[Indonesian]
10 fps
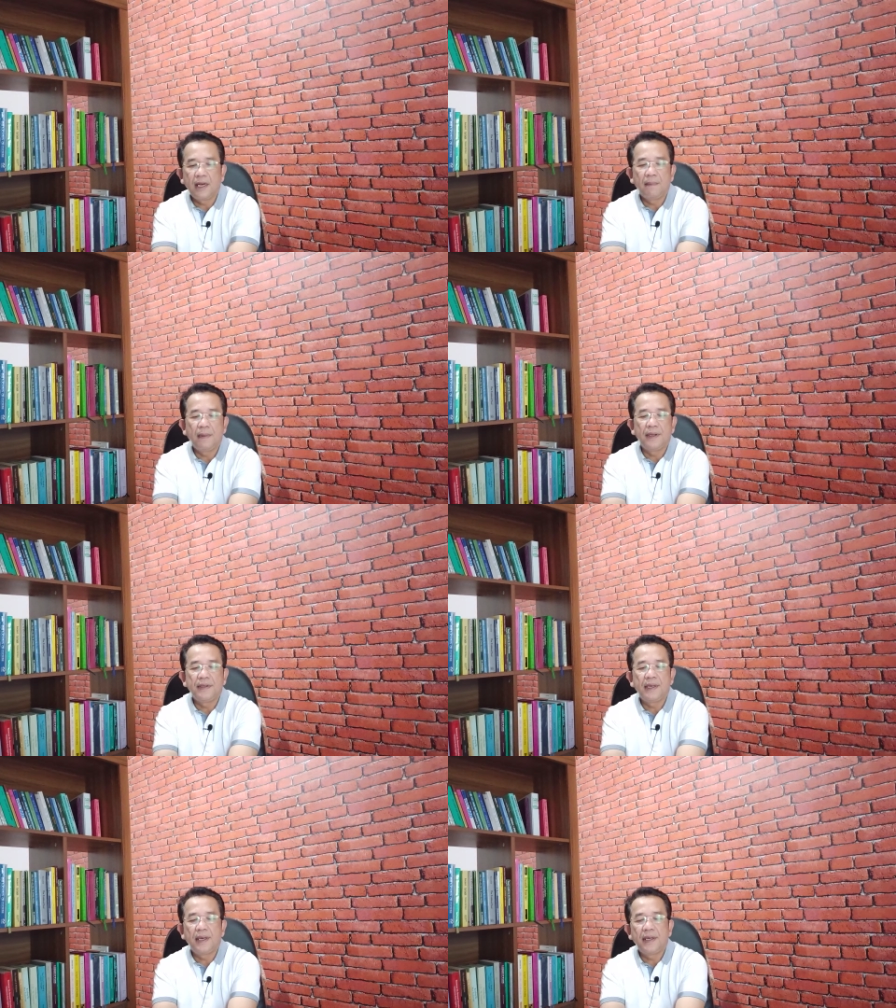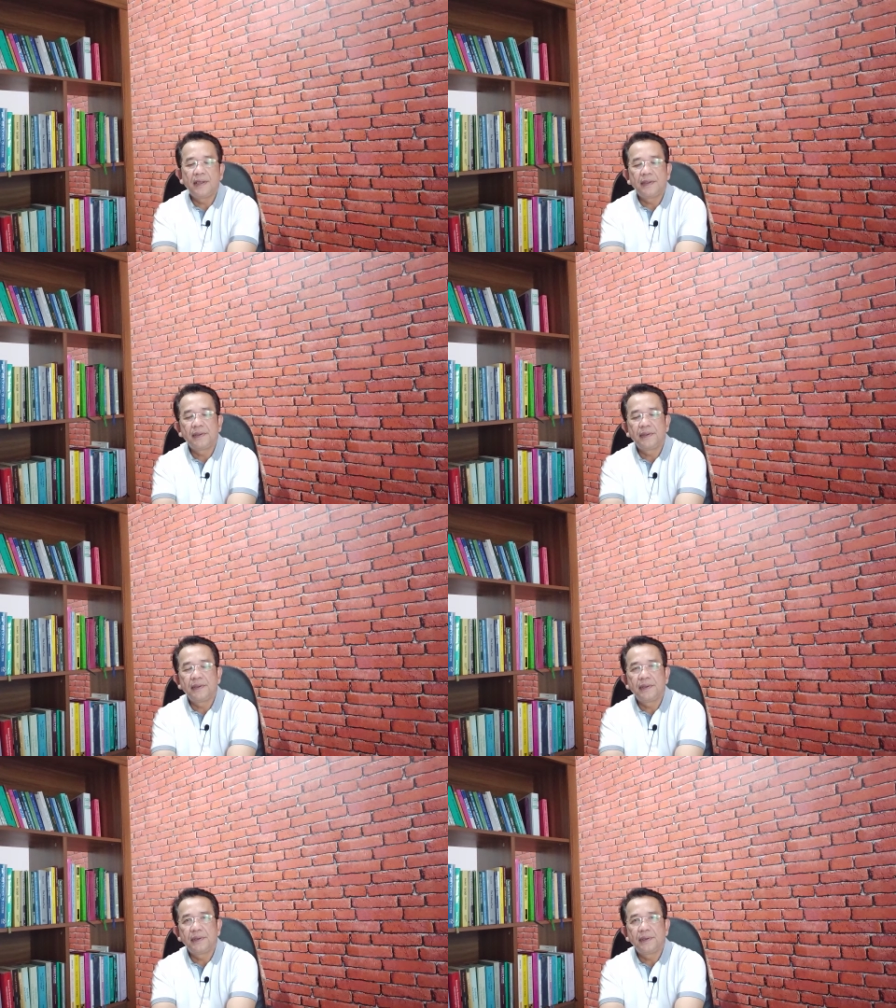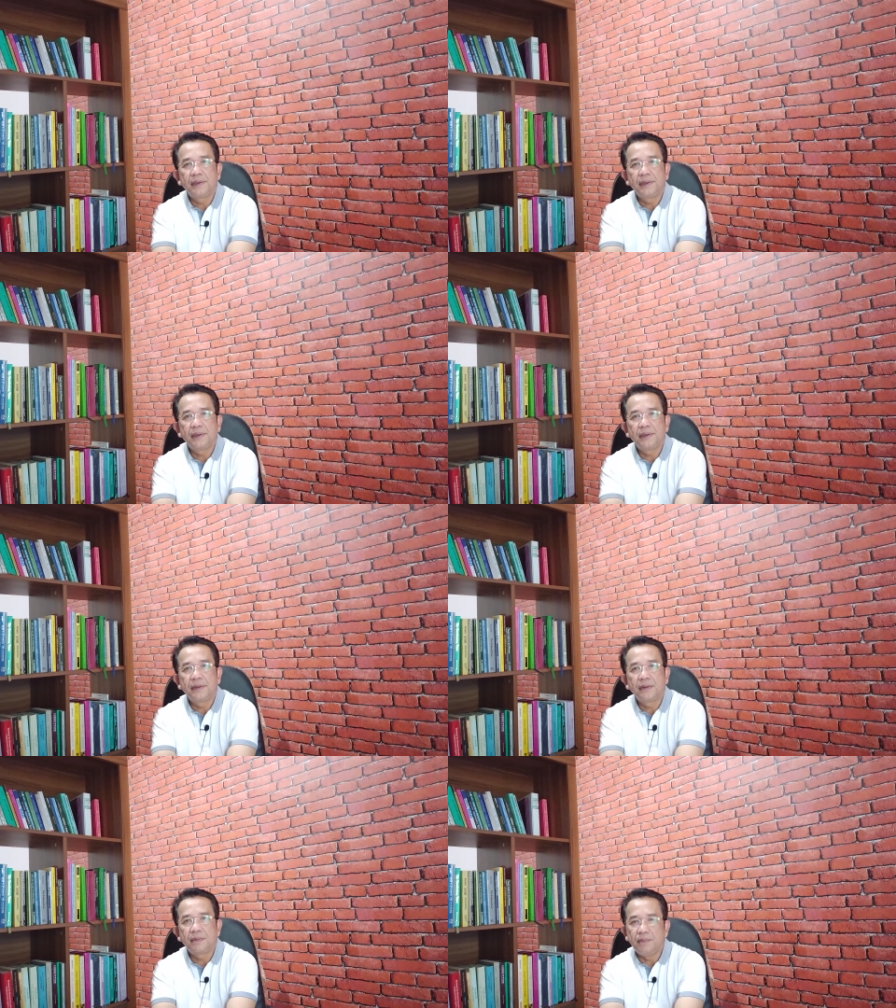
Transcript: namanya eh,